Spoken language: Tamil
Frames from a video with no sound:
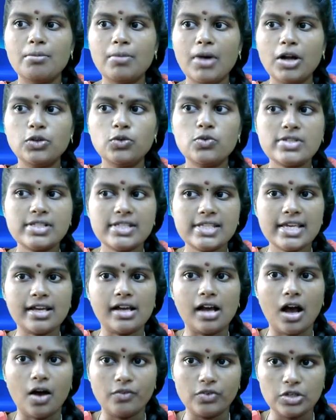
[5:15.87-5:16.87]
மனு
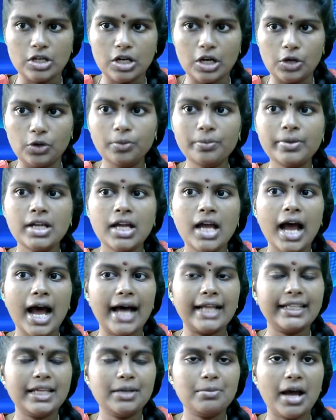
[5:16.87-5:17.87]
சிங் அவங்களும்
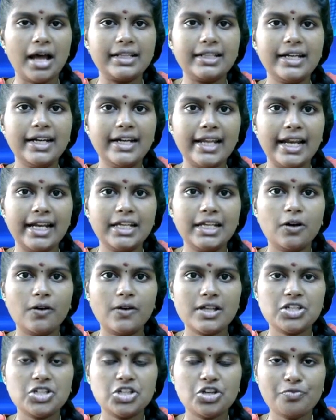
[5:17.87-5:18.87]
அதே மாதிரி
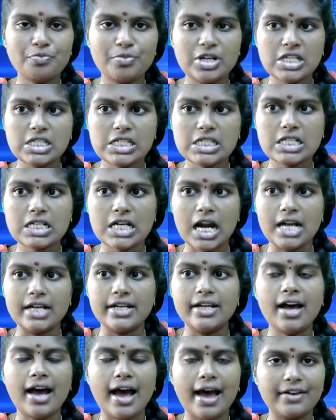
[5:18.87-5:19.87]
டெல்லியோட சீஃப் மினிஸ்டரான